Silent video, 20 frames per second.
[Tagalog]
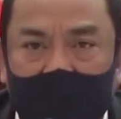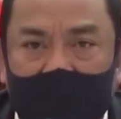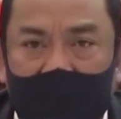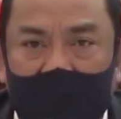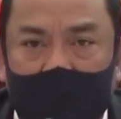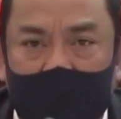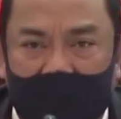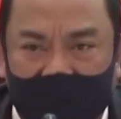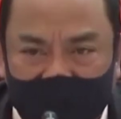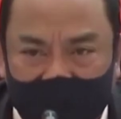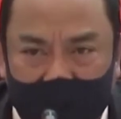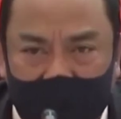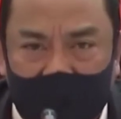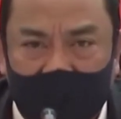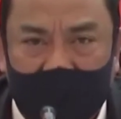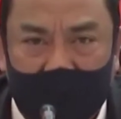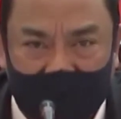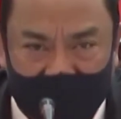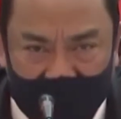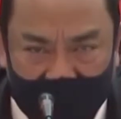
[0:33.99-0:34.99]
Pero
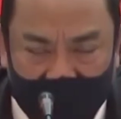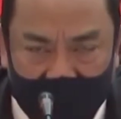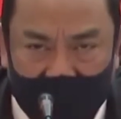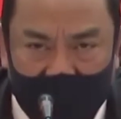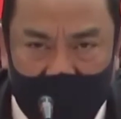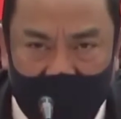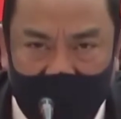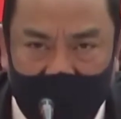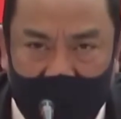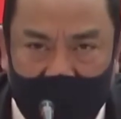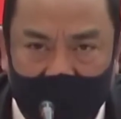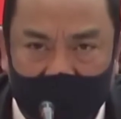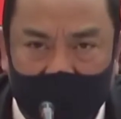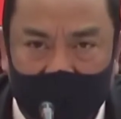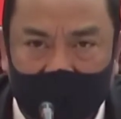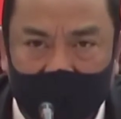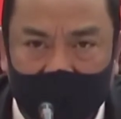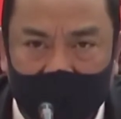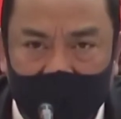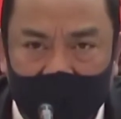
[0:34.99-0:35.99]
possible na pinaglaruan tayo.